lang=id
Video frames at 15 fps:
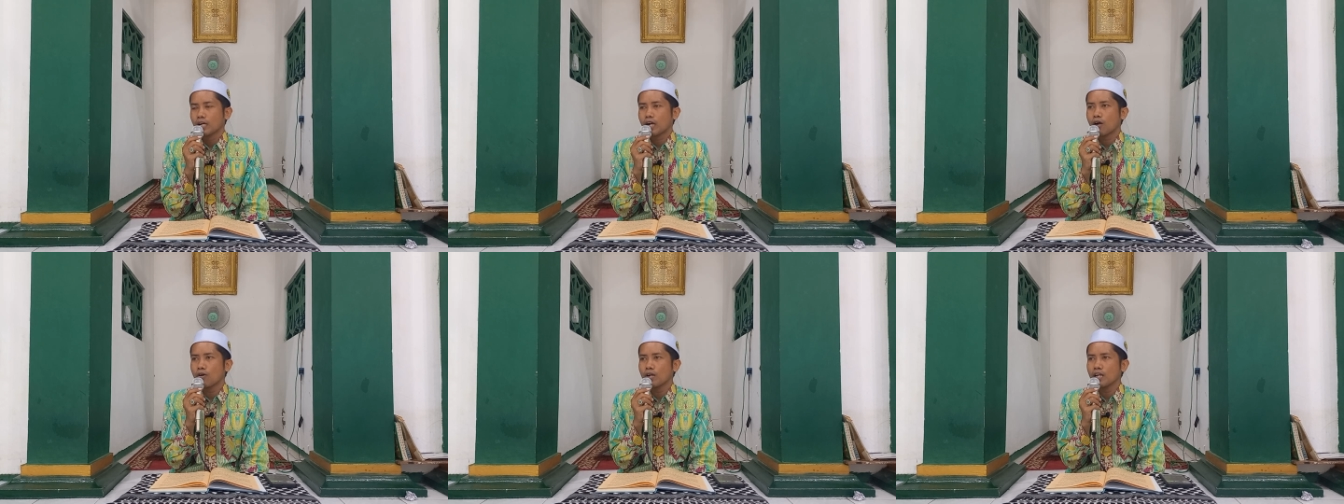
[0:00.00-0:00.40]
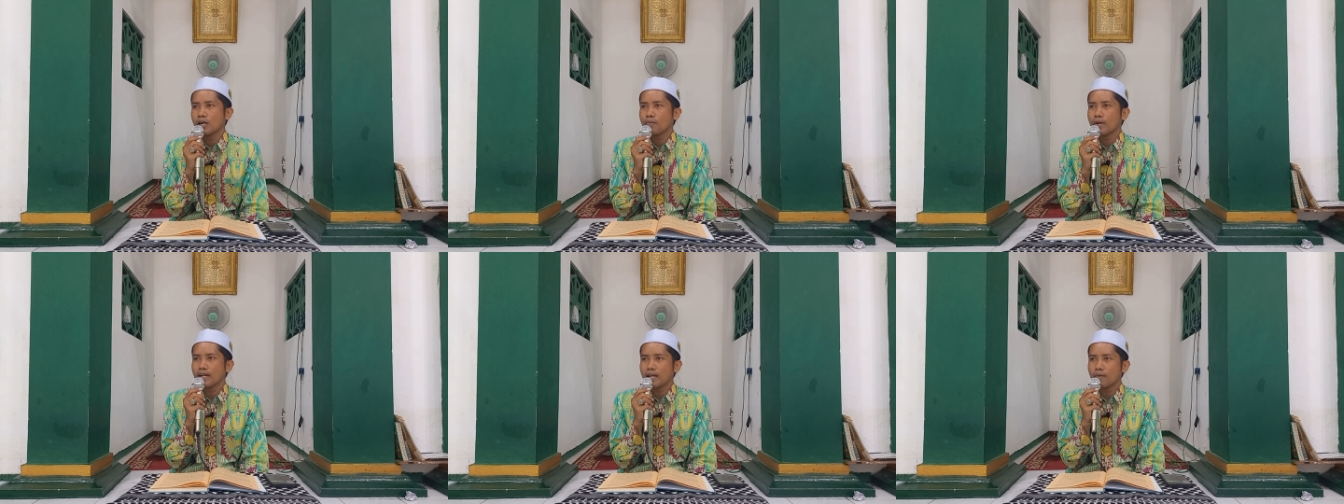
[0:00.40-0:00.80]
kau kaula
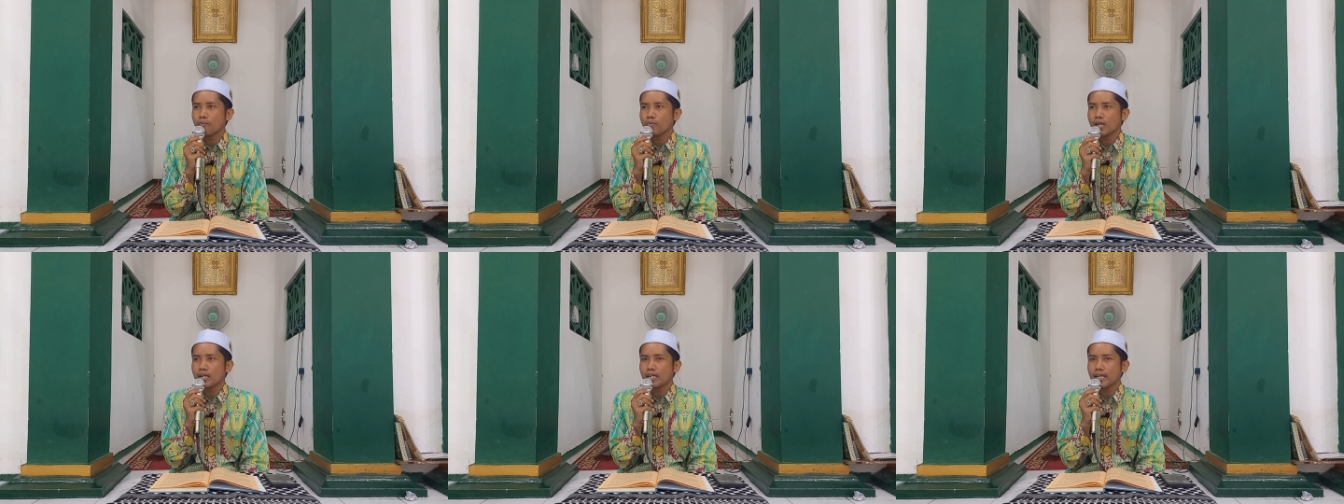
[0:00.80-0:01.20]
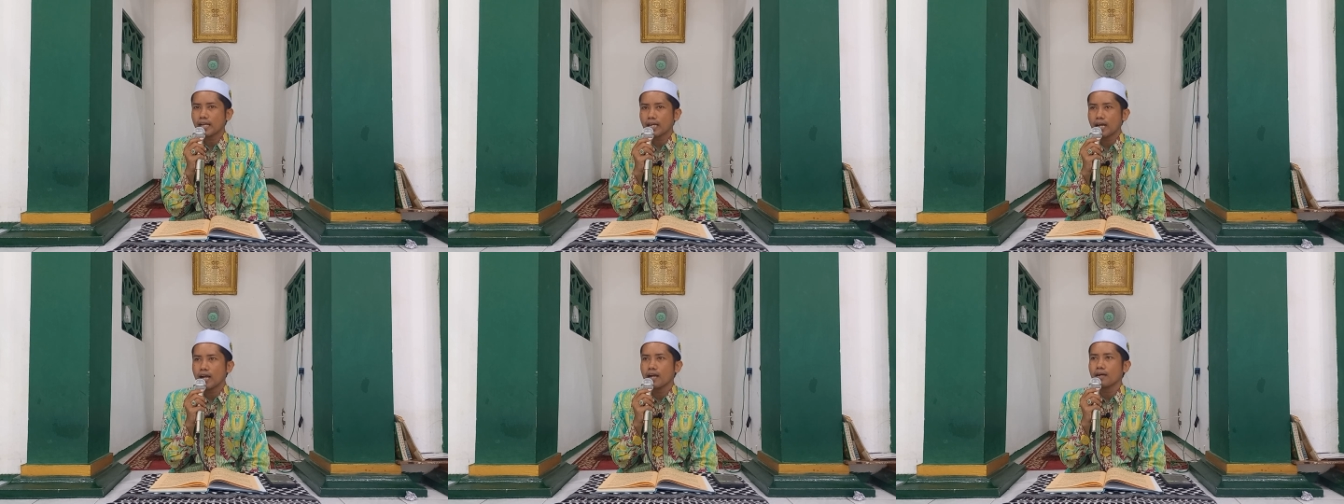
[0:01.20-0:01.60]
penampian
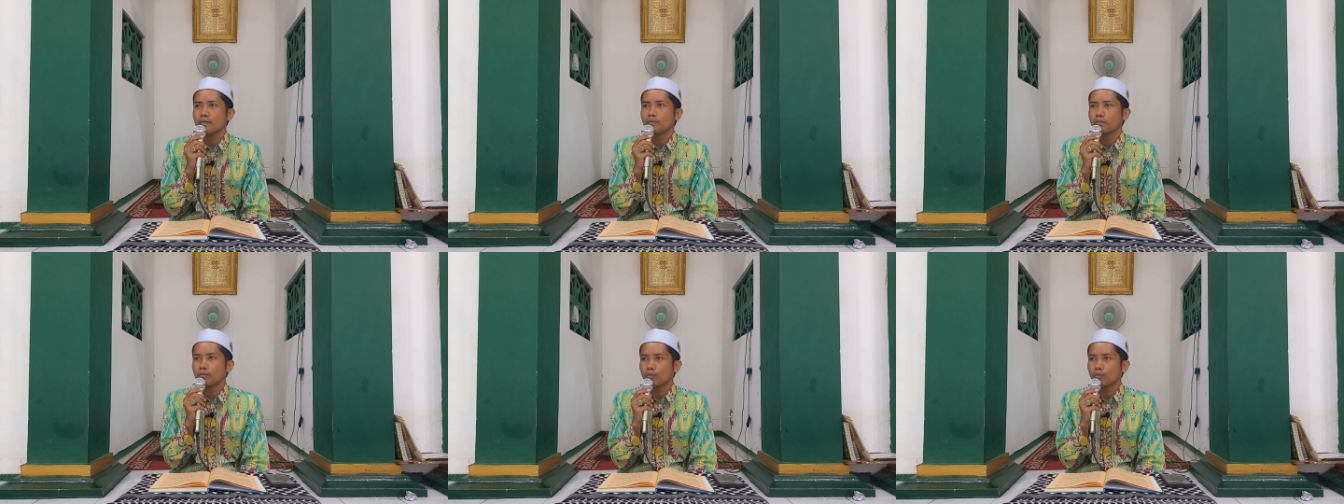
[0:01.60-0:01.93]
nikah